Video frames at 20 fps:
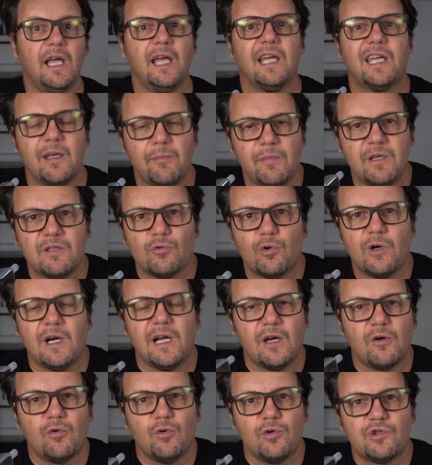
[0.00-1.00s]
e che misura
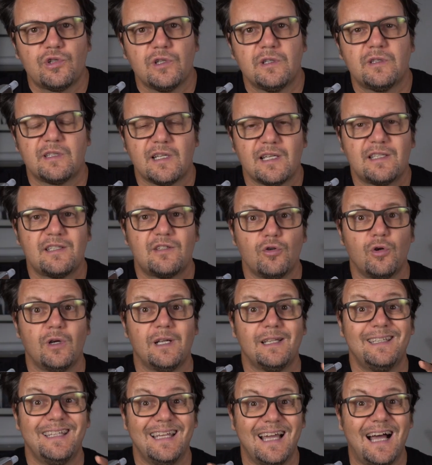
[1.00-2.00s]
la
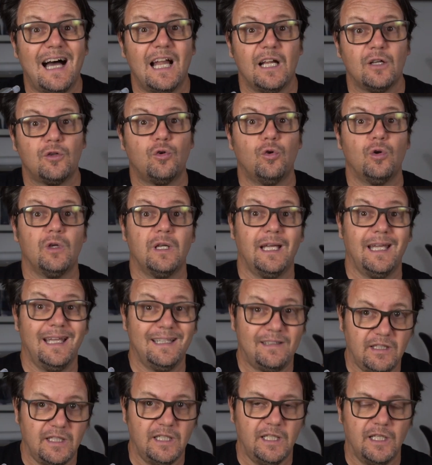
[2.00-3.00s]
concentrazione di alcol
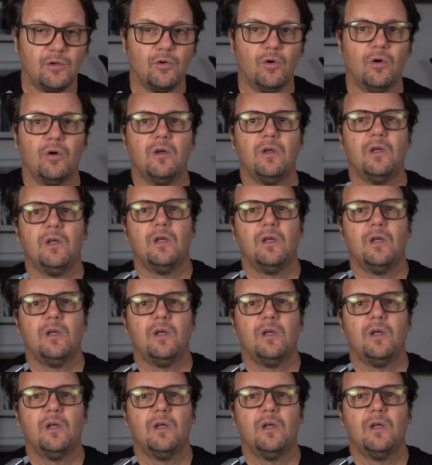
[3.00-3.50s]
etilico.